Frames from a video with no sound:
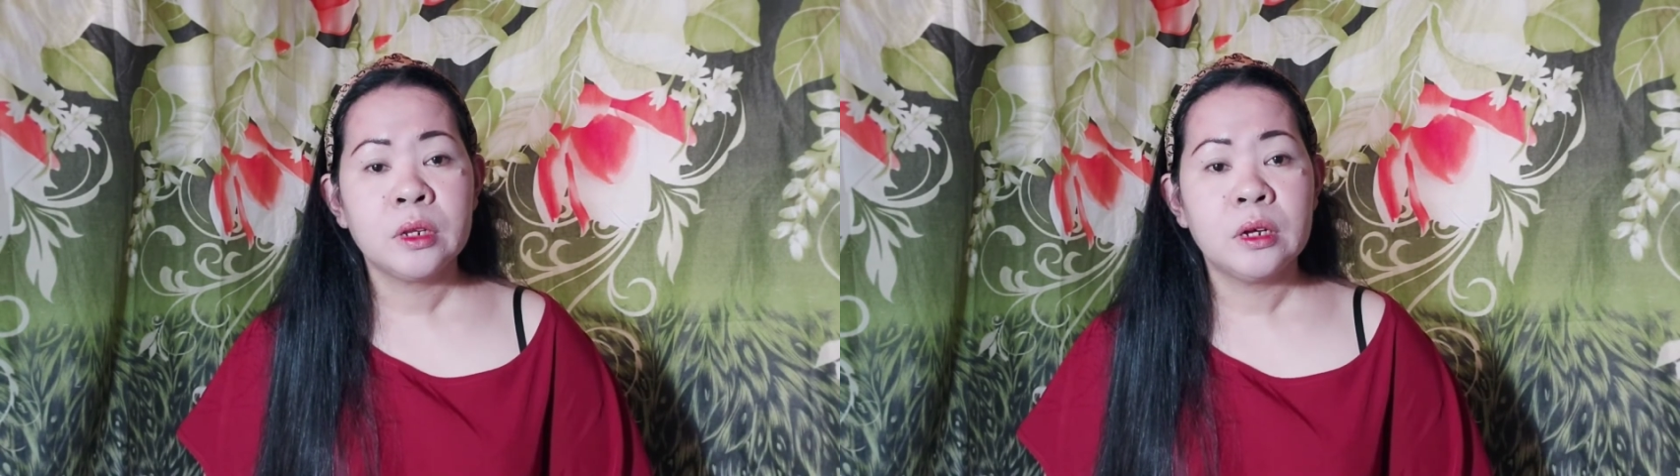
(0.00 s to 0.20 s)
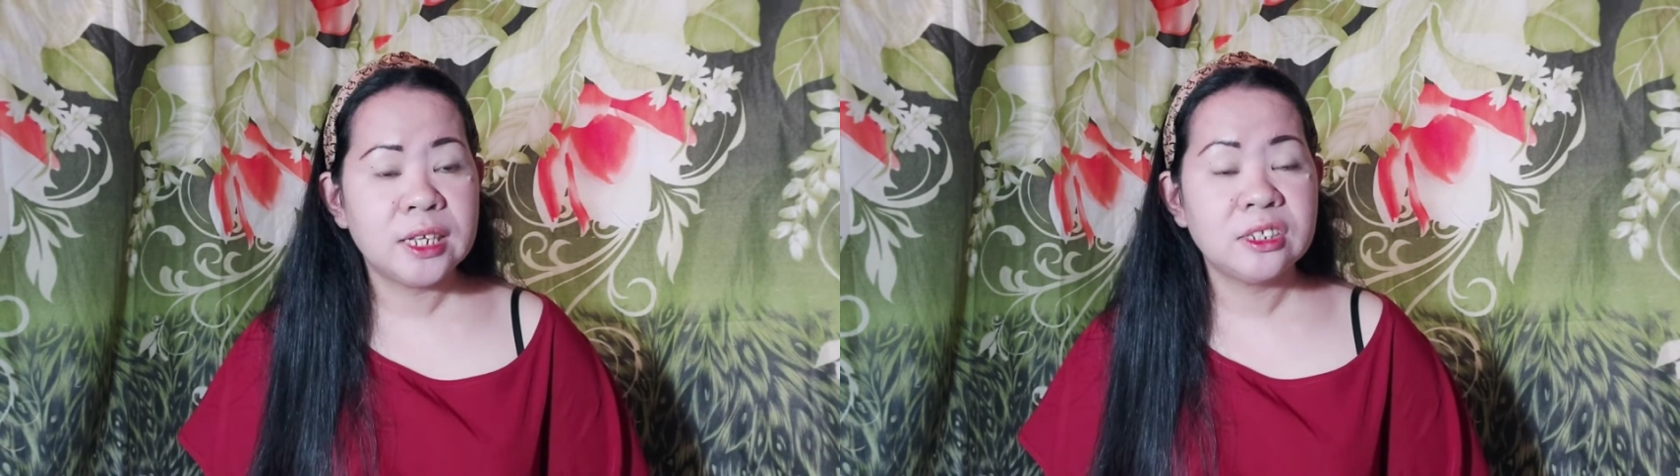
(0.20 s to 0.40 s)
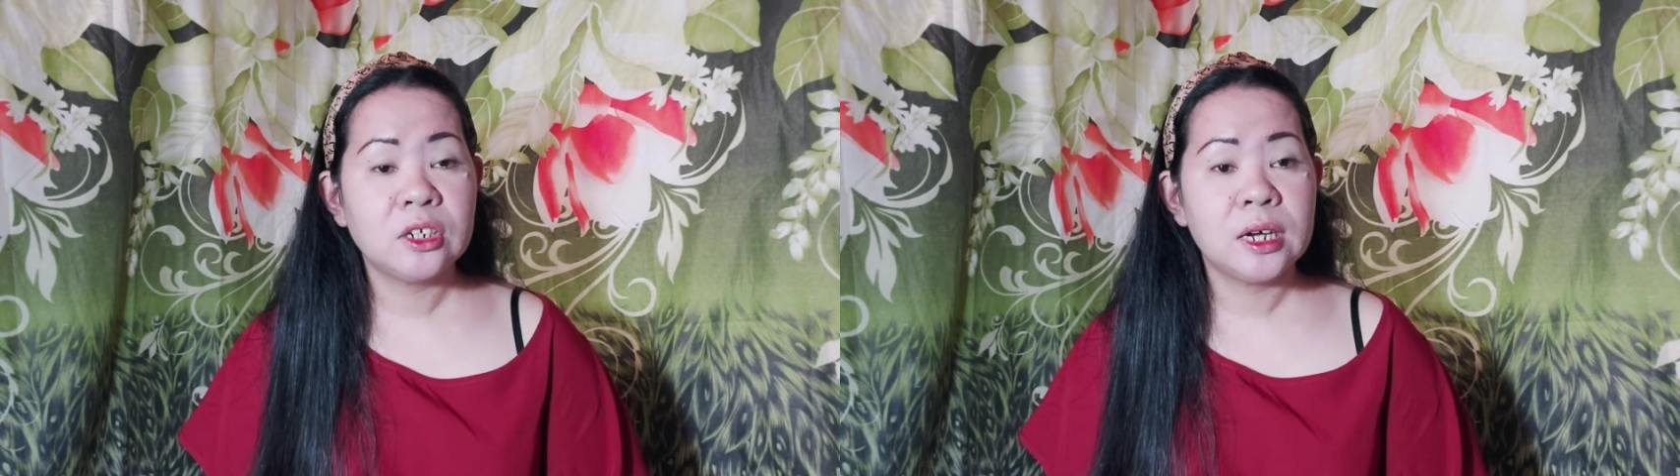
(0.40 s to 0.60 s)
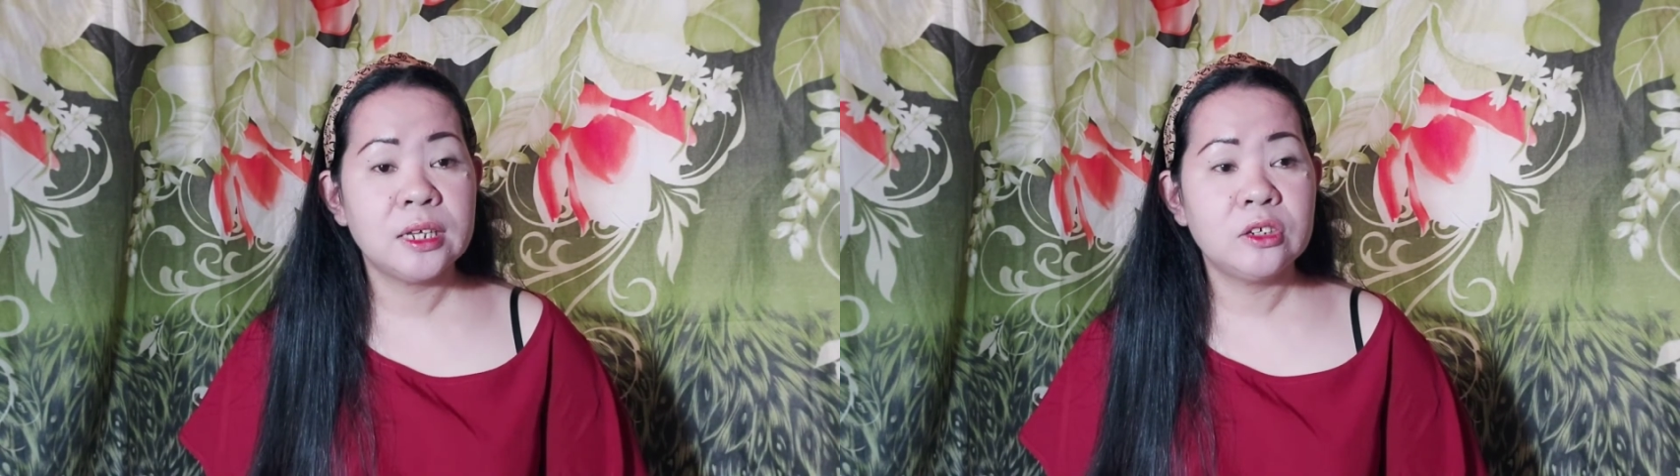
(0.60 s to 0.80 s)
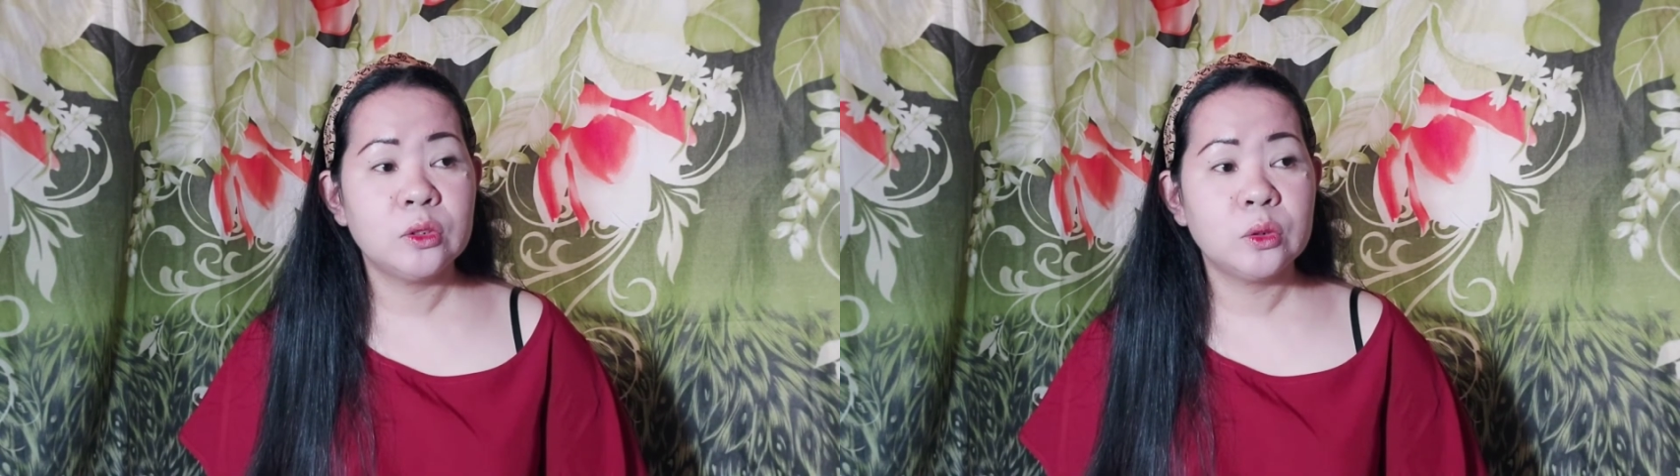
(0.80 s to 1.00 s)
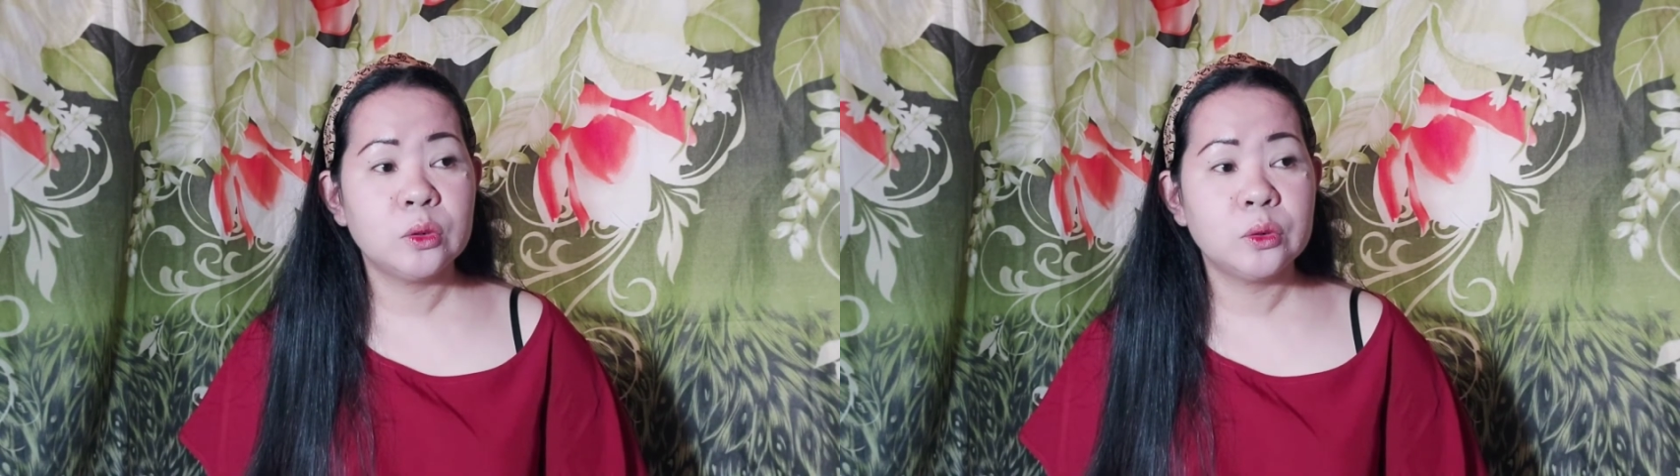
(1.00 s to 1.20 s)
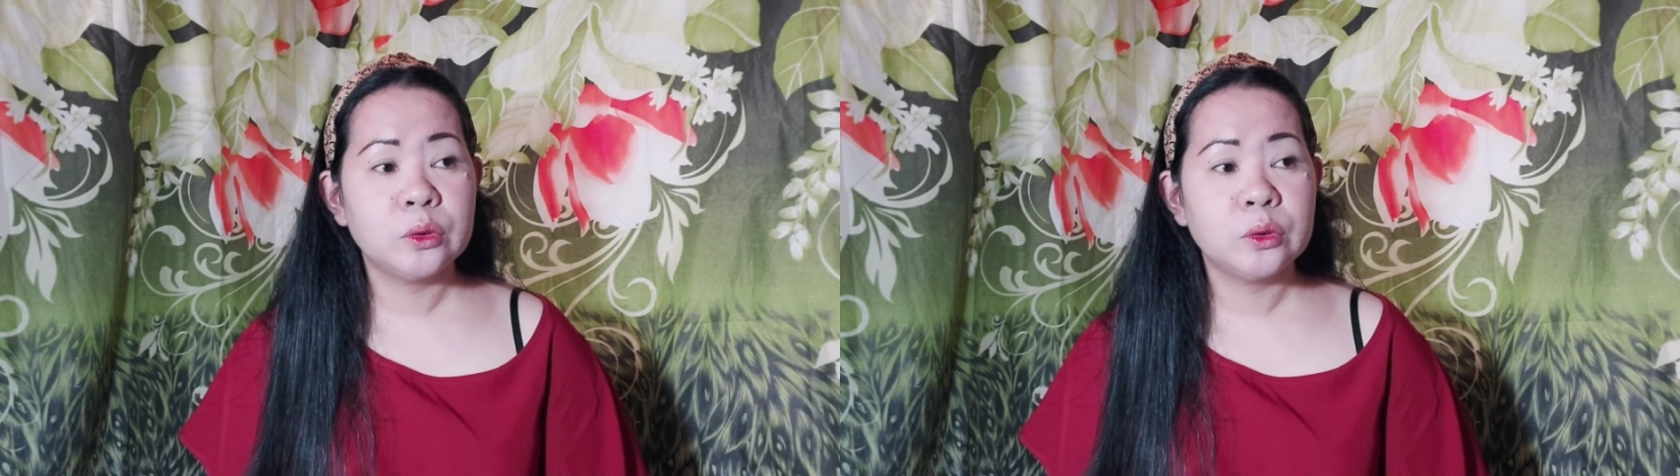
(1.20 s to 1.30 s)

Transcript: Dyan, tsaka yung